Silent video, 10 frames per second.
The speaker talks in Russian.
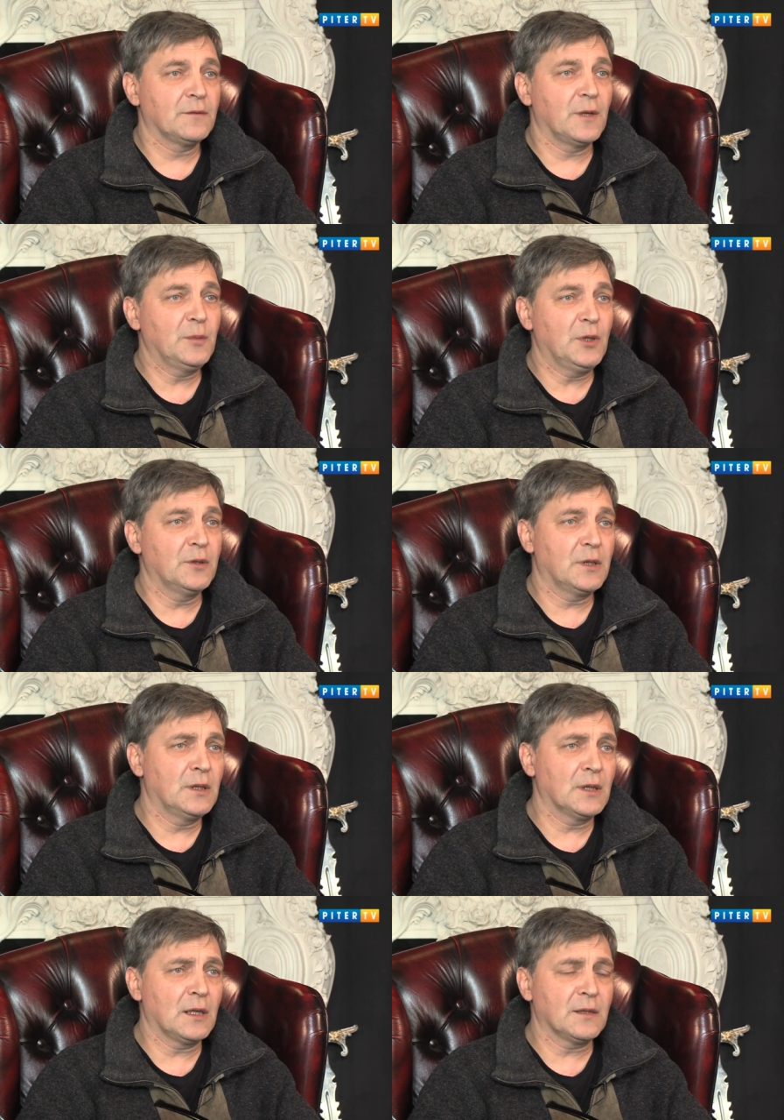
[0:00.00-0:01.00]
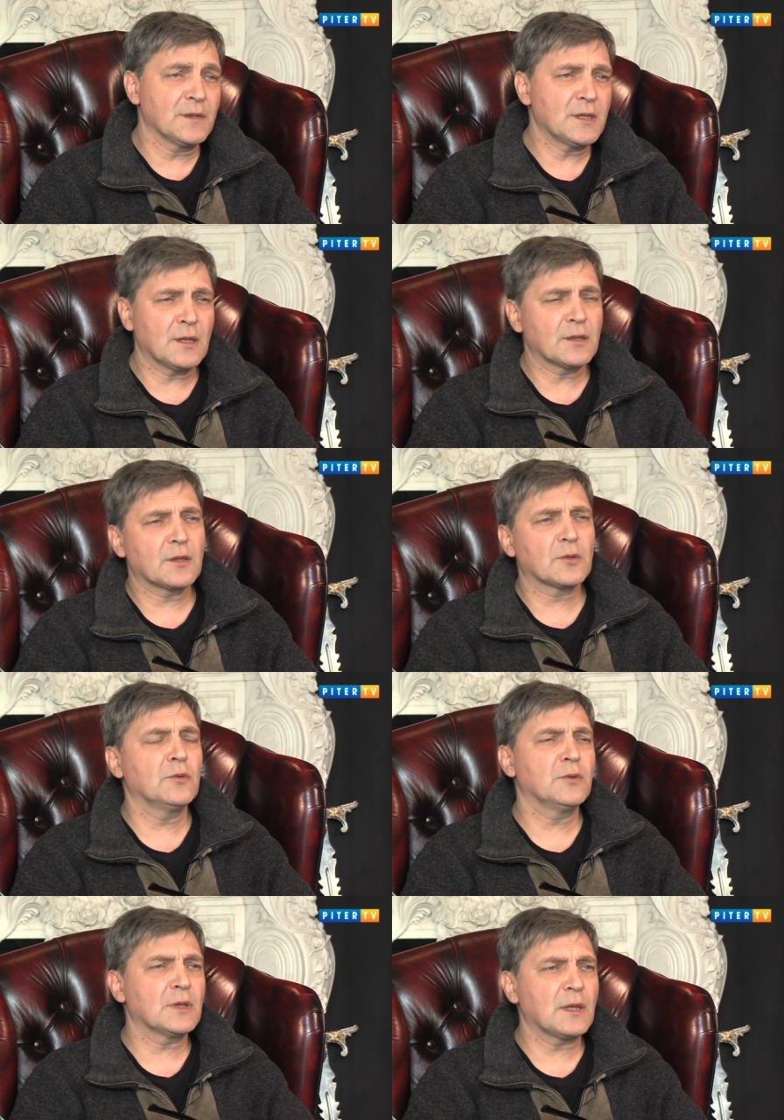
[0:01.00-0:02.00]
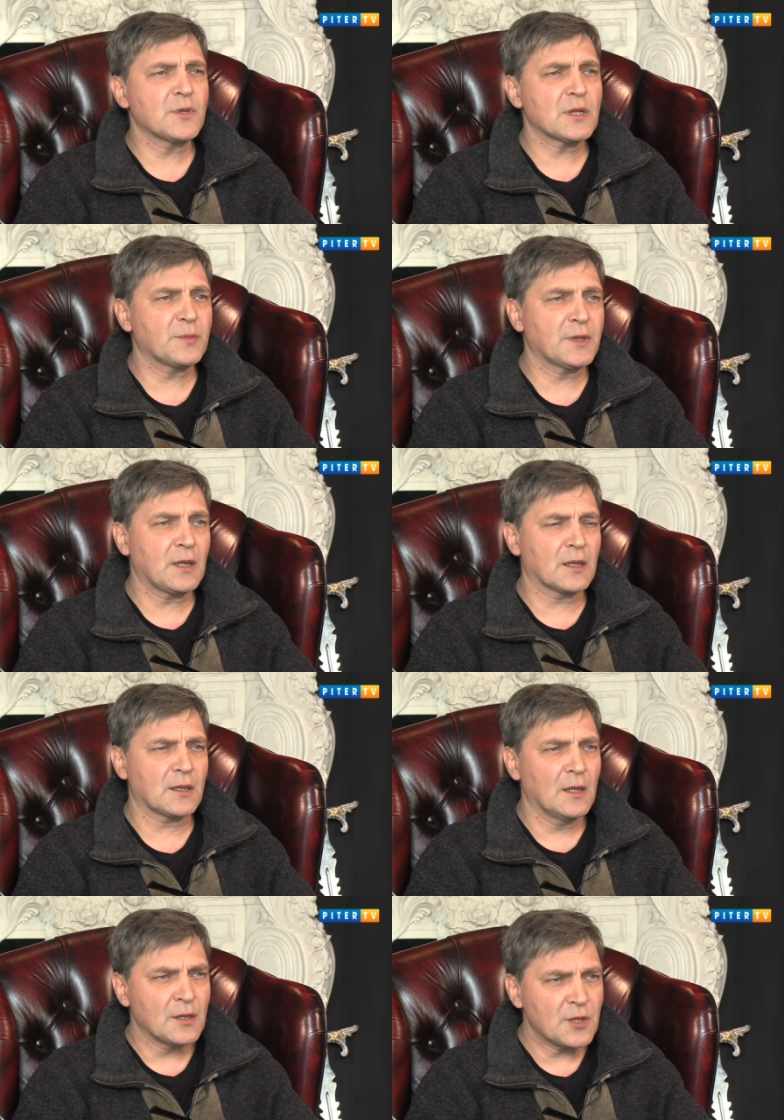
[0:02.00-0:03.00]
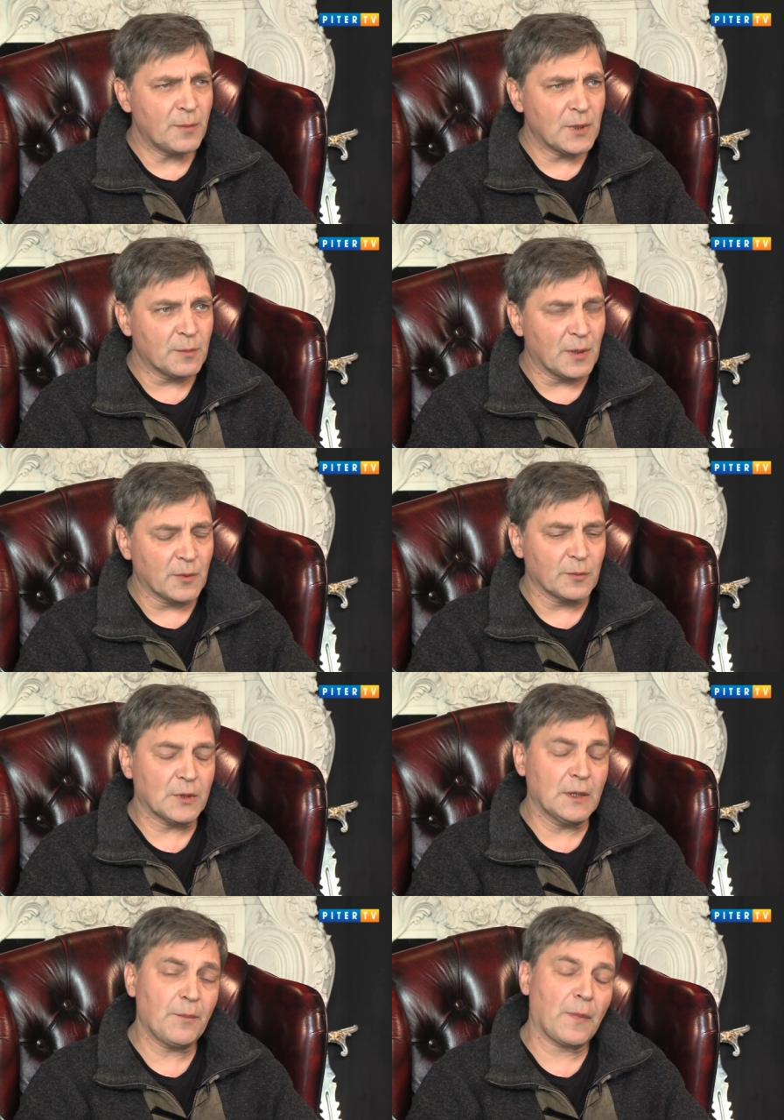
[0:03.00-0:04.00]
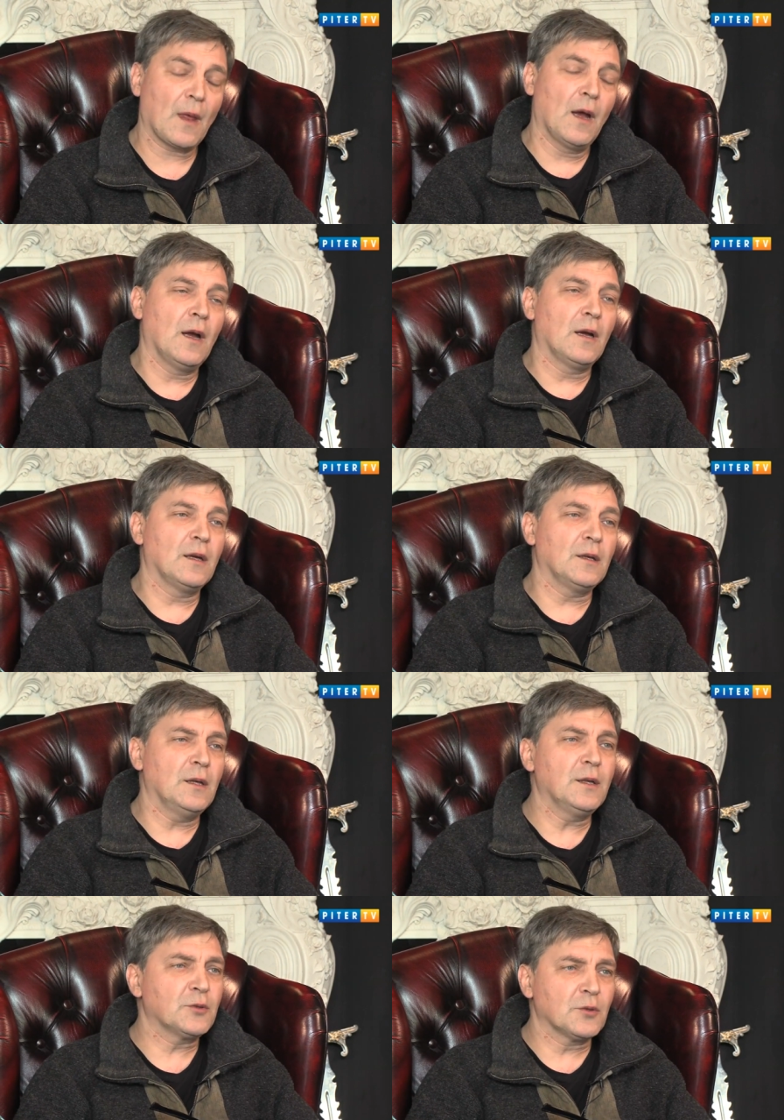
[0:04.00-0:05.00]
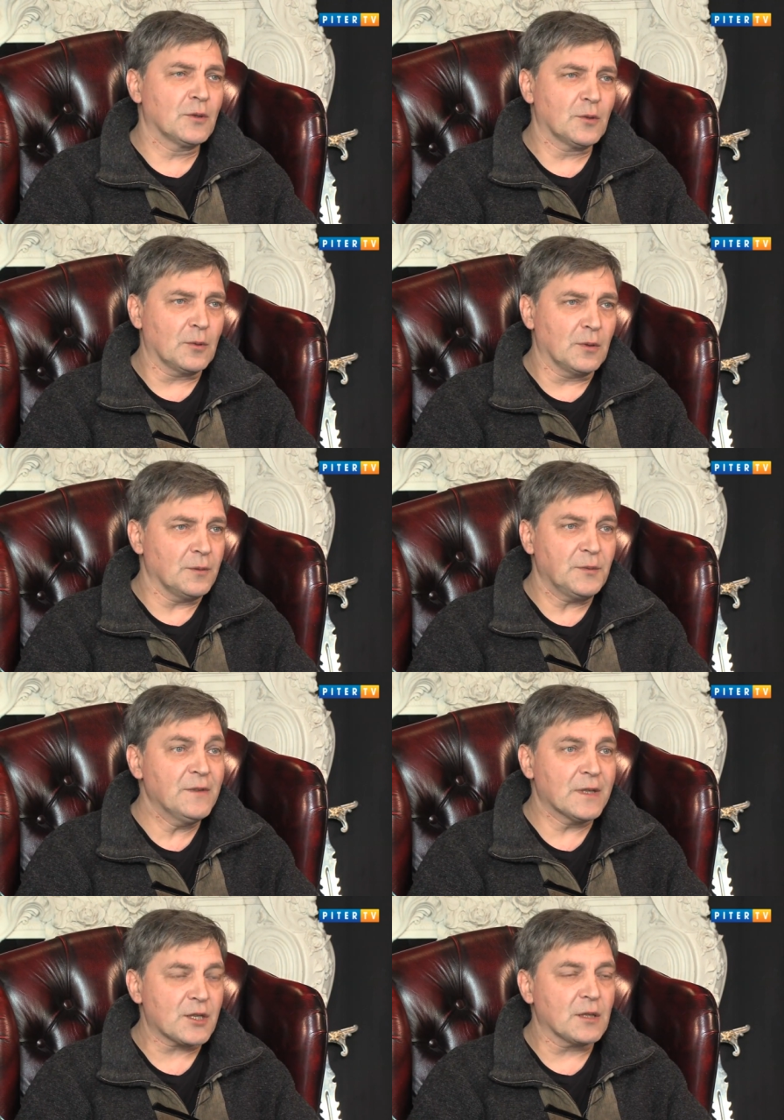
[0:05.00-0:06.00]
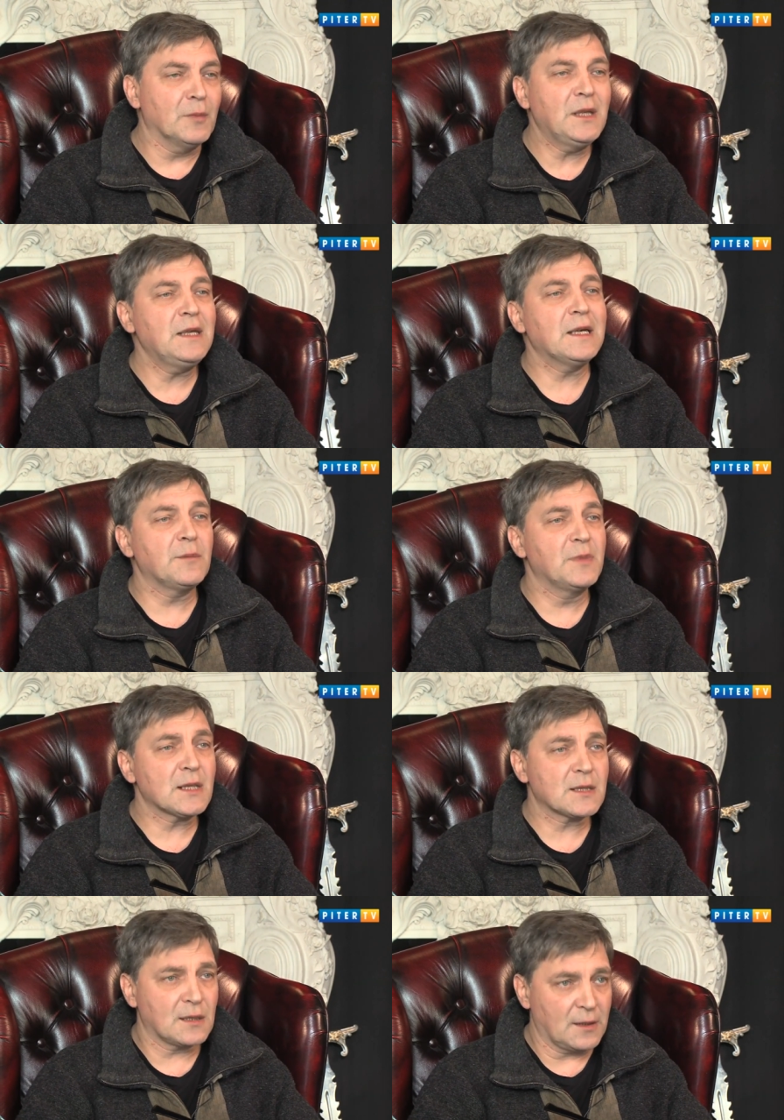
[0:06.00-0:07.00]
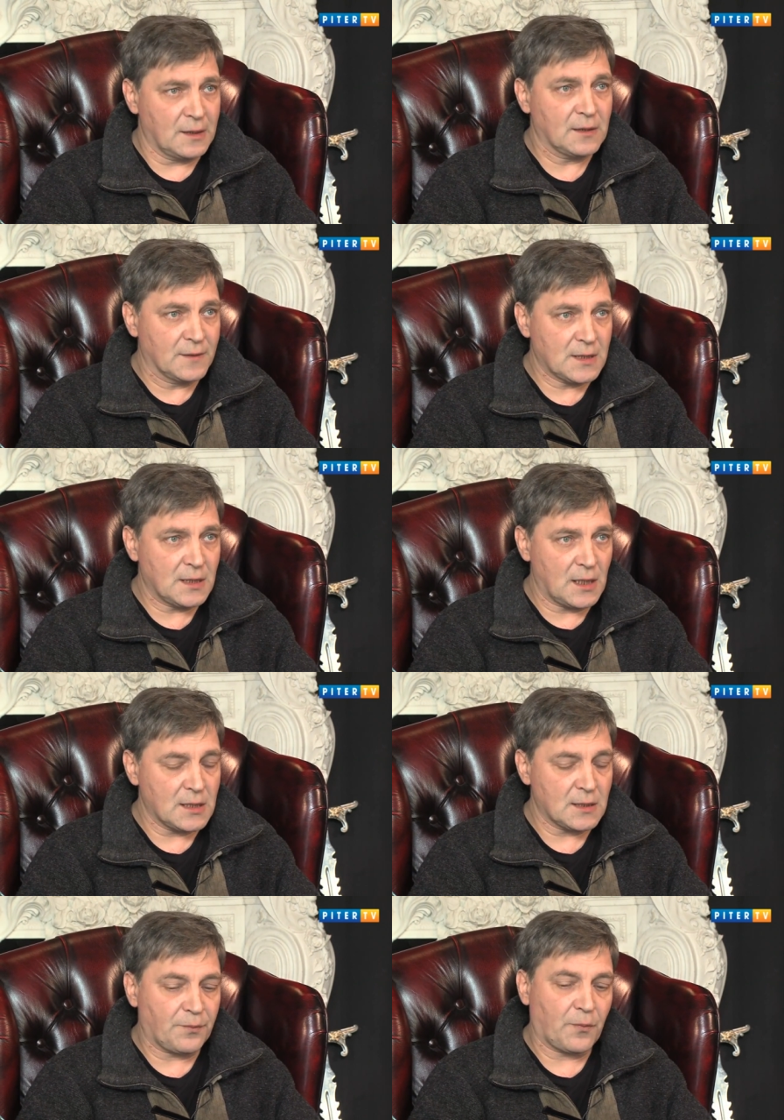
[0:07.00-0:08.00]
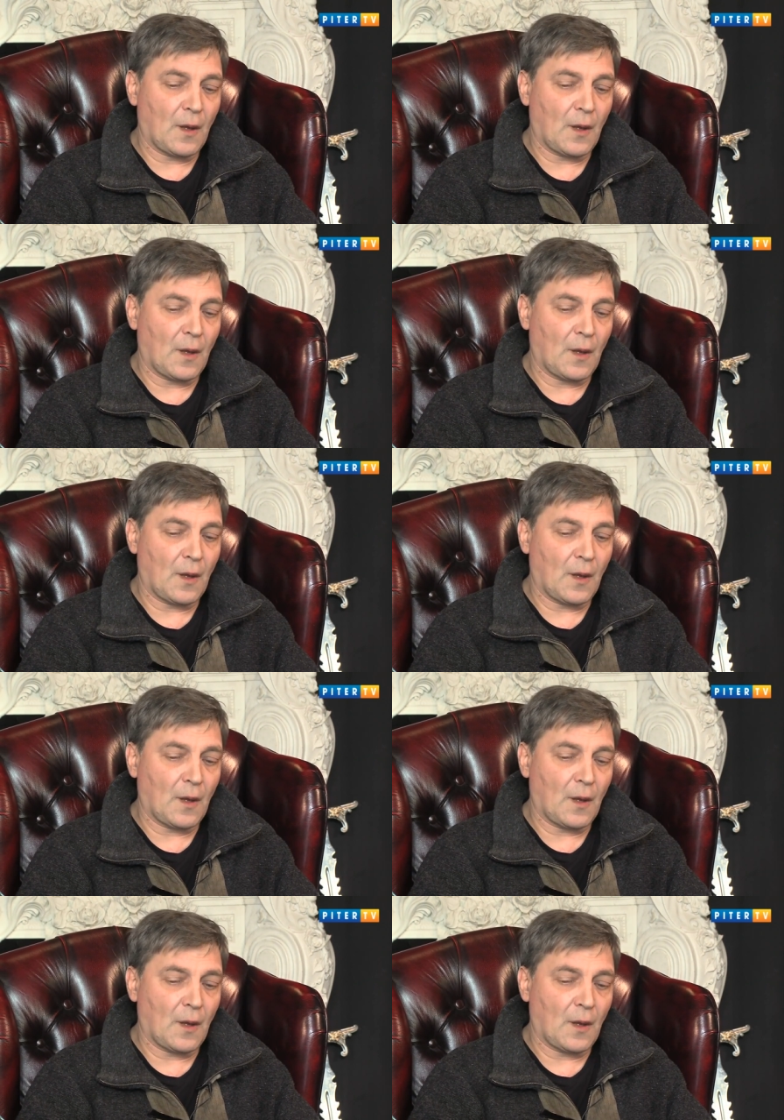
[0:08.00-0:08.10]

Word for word: фамилию их генерального директора, кто у них там сейчас патриарх. Чаплин, по-моему, да? Э, или кто-то другой. Неважно важно, мы не обязаны этого знать.